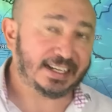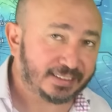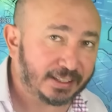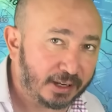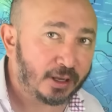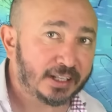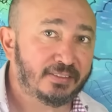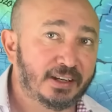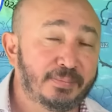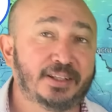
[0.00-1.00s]
esta vaguada de
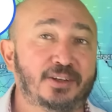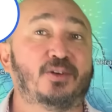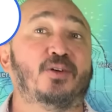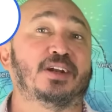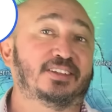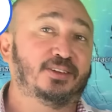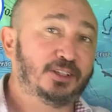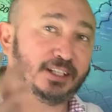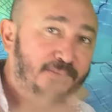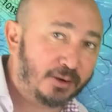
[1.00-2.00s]
nivel medio con las
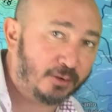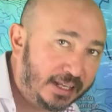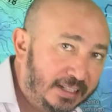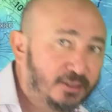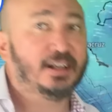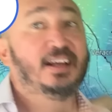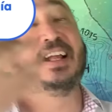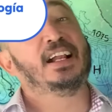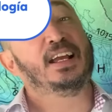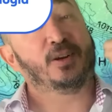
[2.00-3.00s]
otras vaguadas, con la
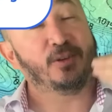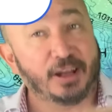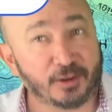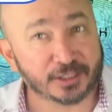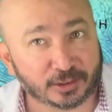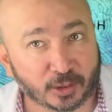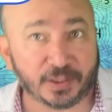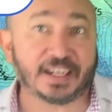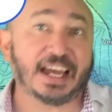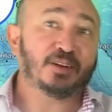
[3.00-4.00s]
con la onda
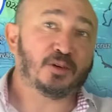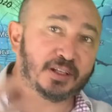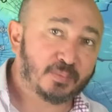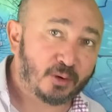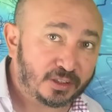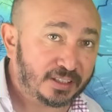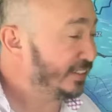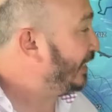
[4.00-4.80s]
tropical, con el vórtice